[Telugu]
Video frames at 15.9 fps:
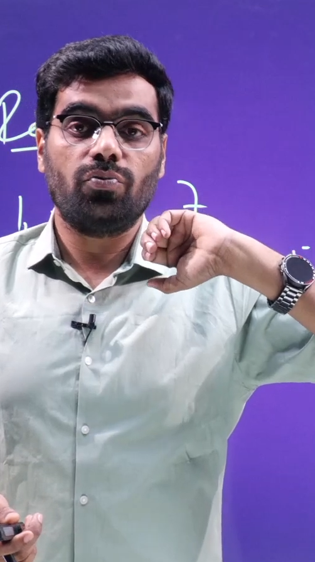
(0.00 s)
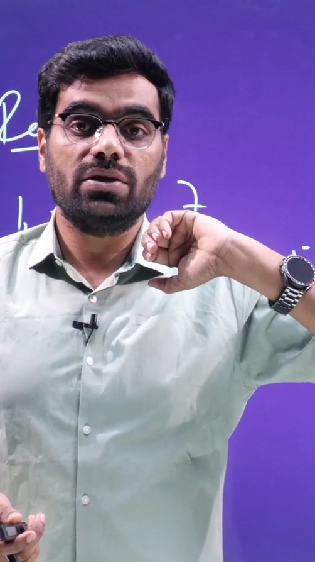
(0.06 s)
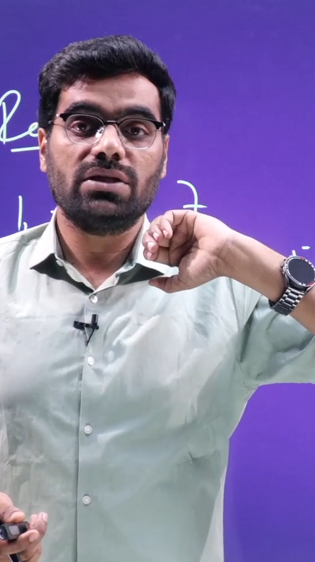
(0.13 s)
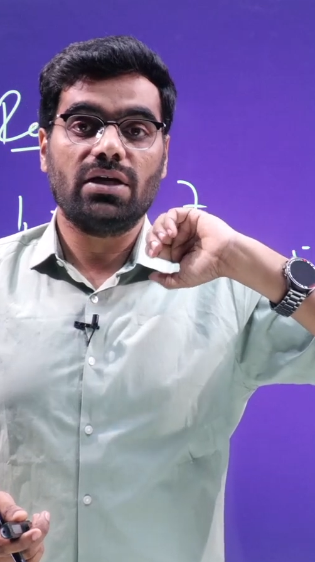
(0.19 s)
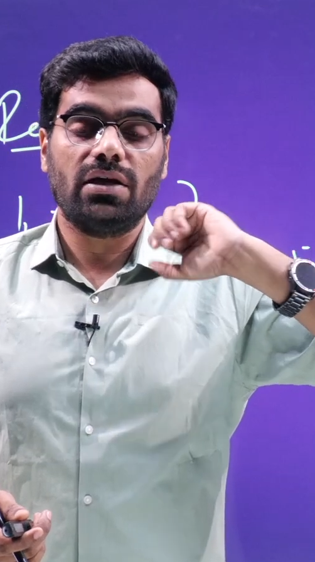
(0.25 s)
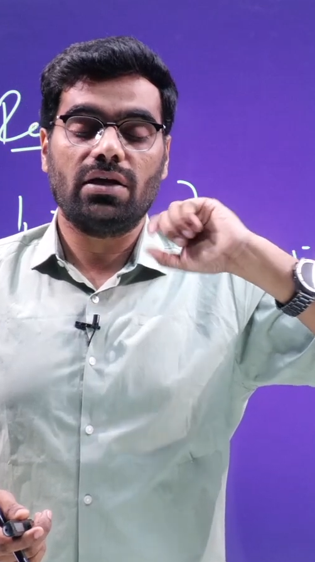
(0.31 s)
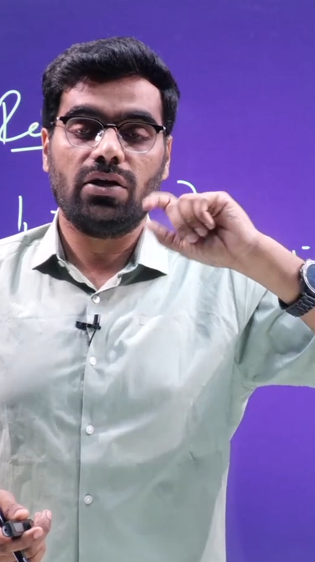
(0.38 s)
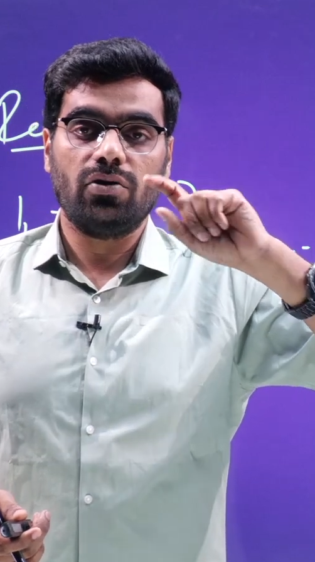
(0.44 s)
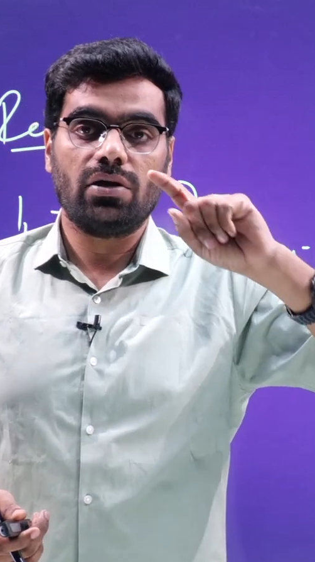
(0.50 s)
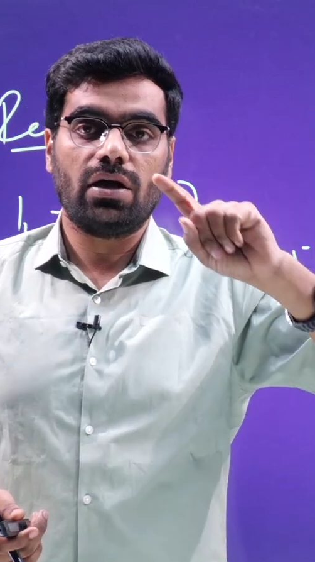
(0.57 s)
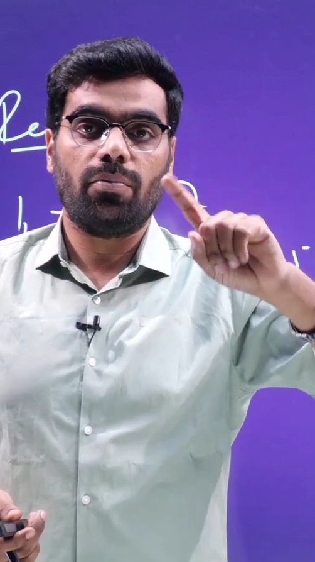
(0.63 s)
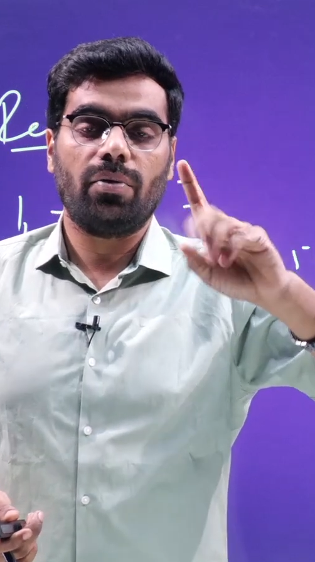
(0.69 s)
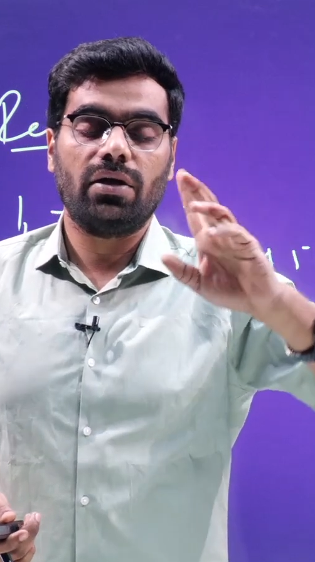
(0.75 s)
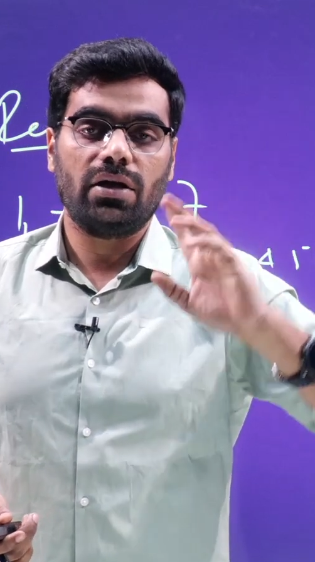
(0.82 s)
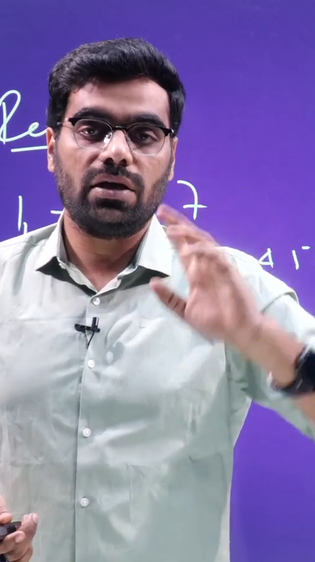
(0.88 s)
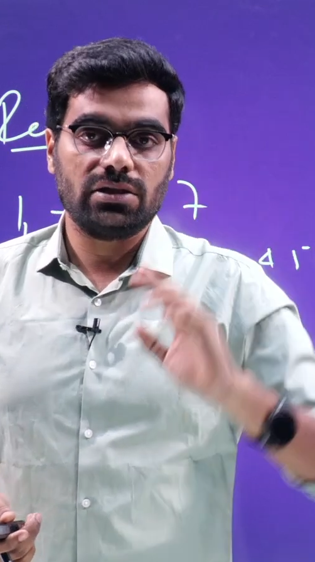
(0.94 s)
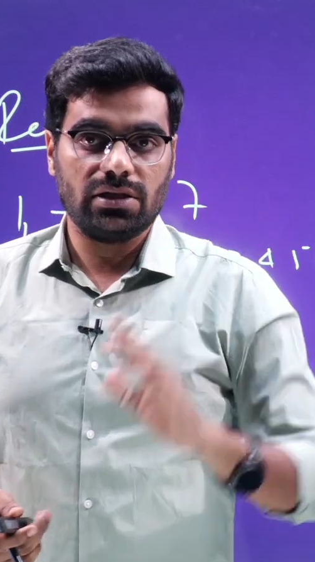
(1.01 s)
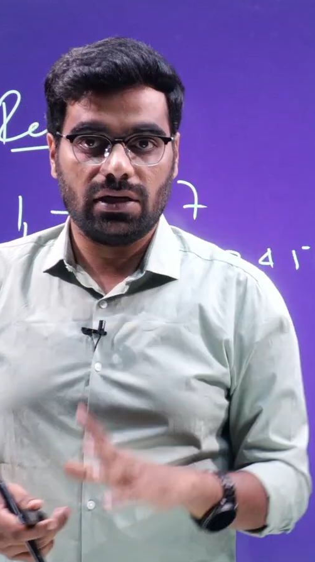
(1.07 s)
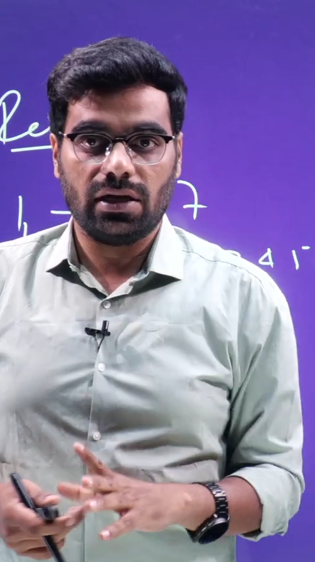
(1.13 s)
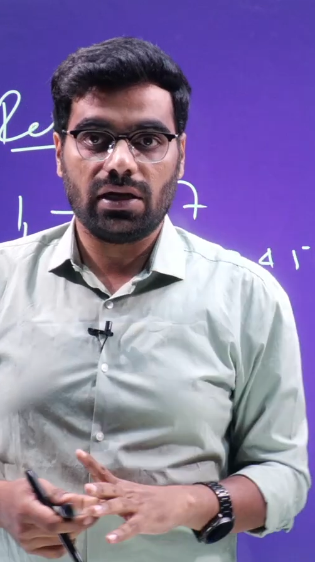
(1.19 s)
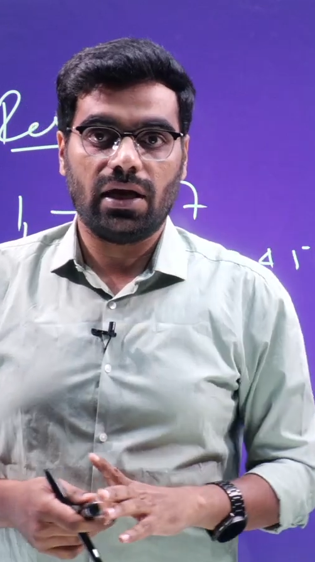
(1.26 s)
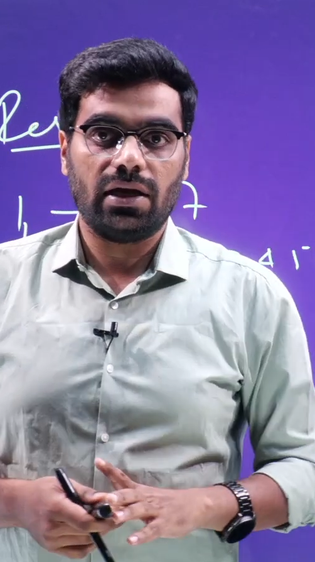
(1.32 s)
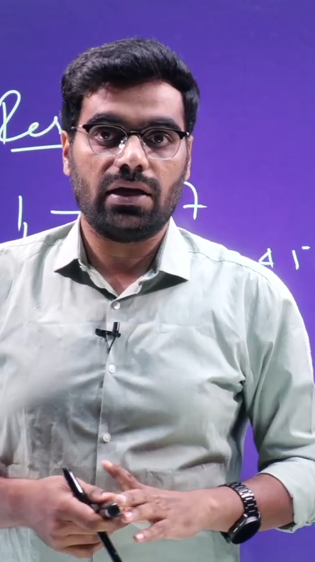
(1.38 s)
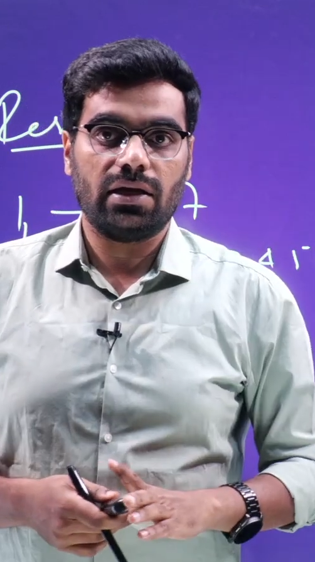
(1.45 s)
ఓబీసీ అంటే వీళ్ళు కమాండర్
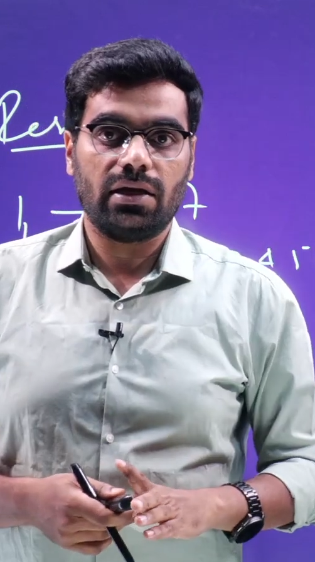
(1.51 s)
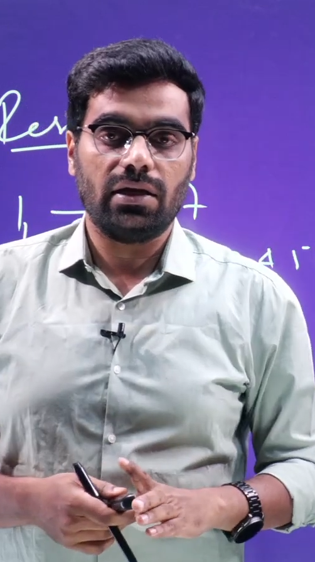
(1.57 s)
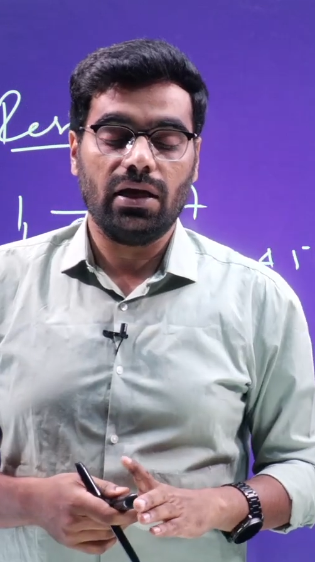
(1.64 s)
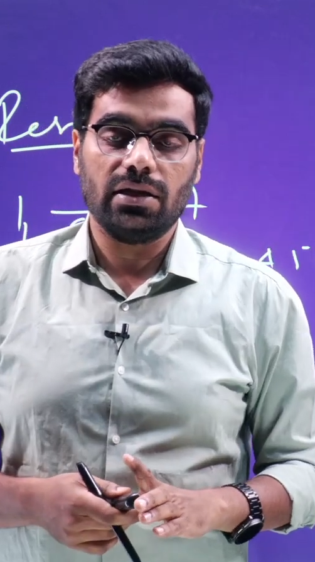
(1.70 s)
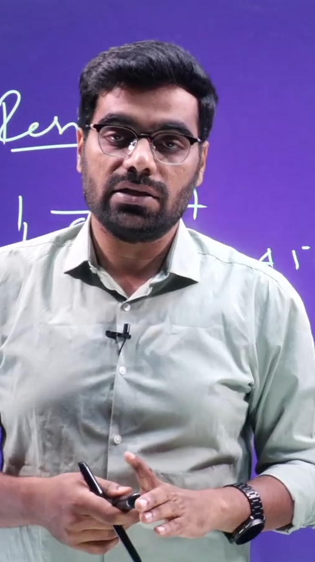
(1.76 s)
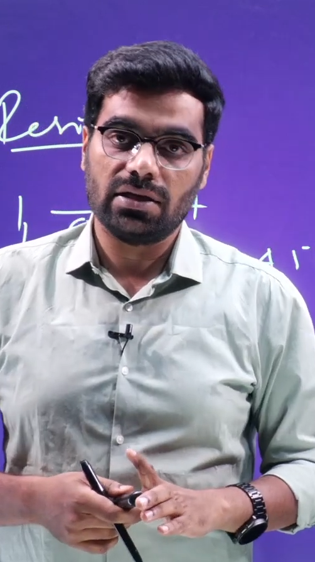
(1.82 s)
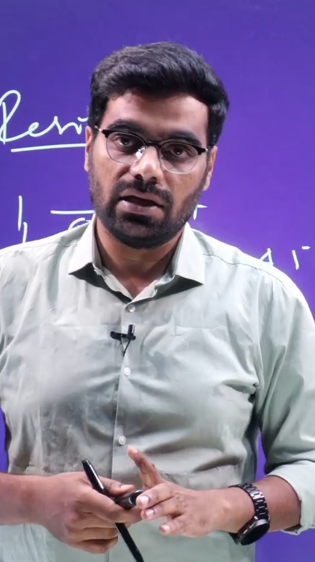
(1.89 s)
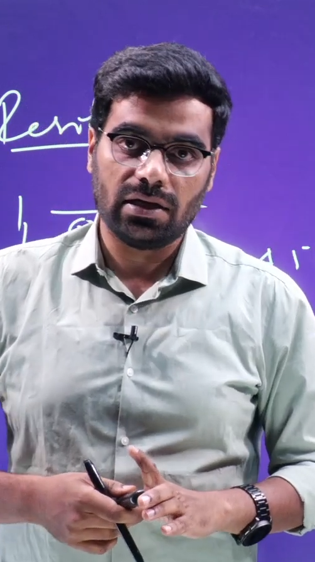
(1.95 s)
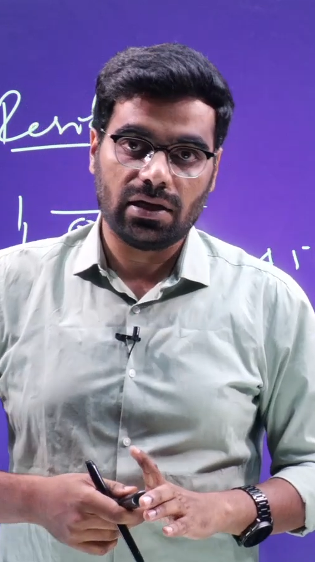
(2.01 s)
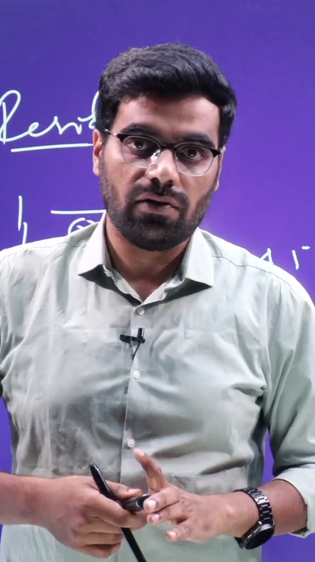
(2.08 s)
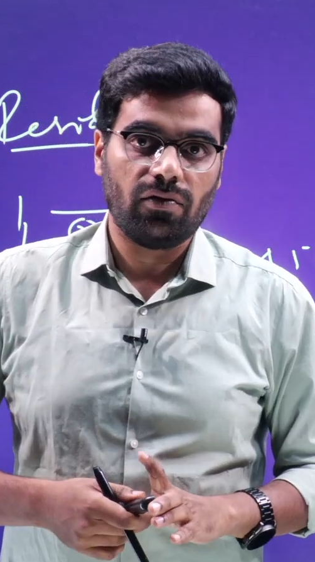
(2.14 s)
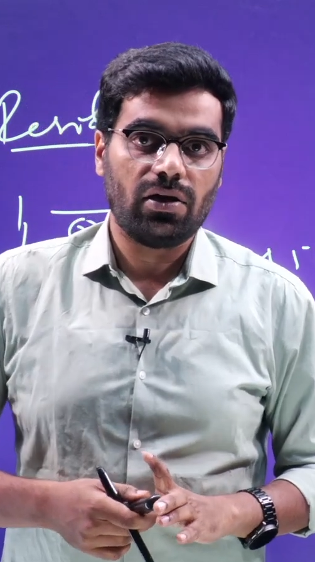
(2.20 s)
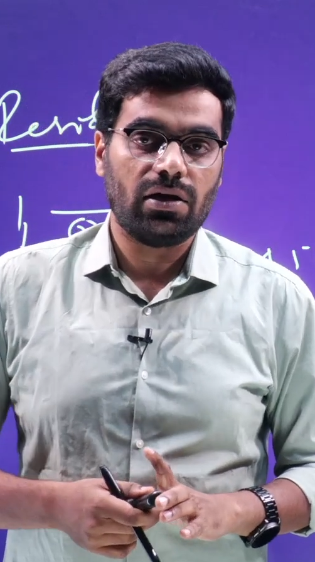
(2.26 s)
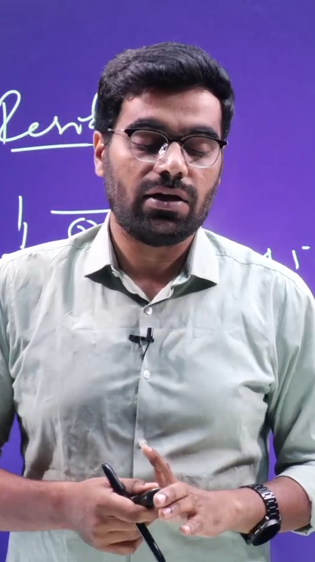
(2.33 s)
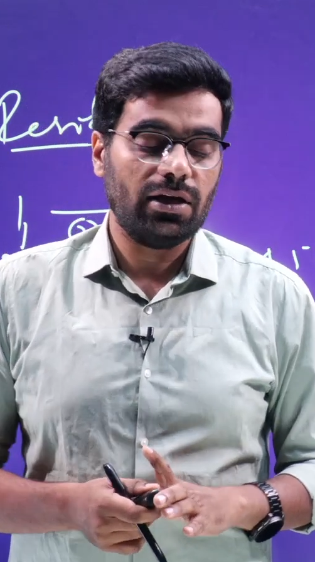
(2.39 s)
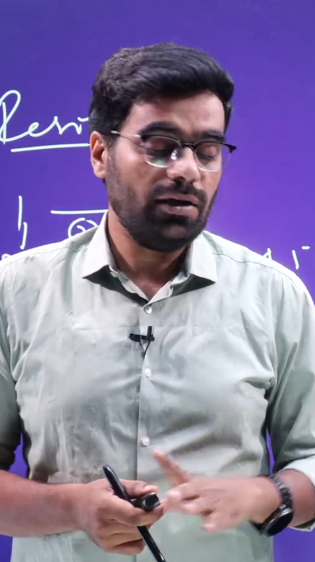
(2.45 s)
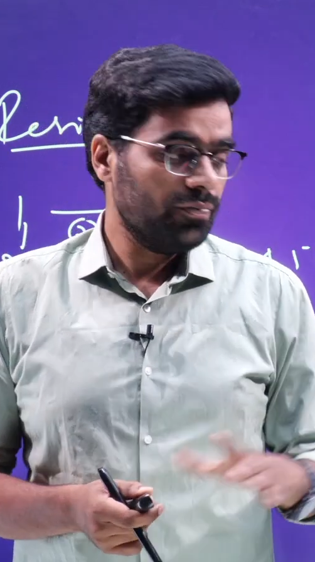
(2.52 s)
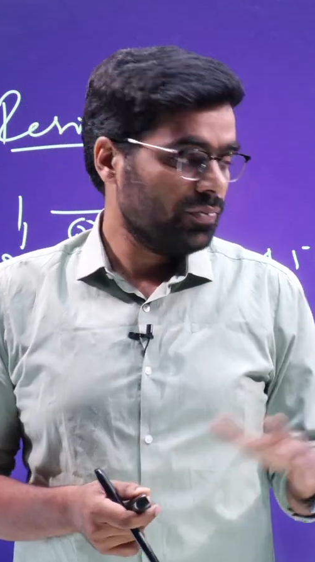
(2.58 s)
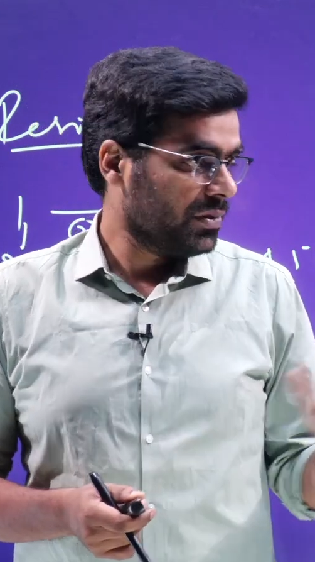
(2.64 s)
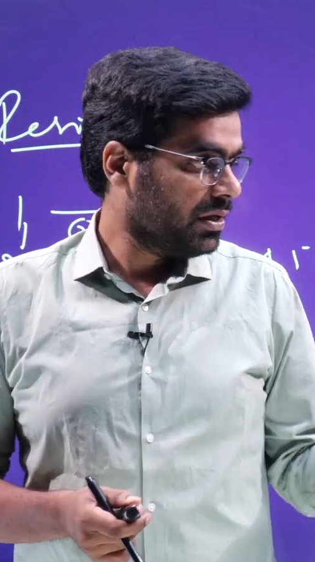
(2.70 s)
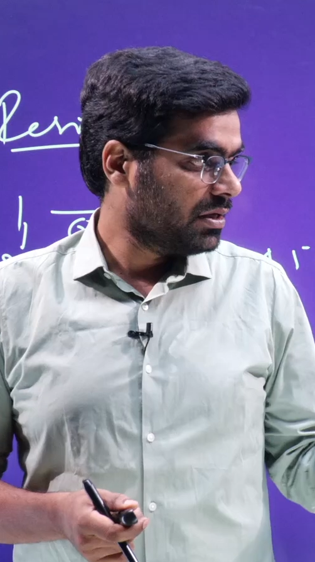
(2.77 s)
జనరల్ కేటగిరీ అది సెంట్రల్ వాళ్ళకి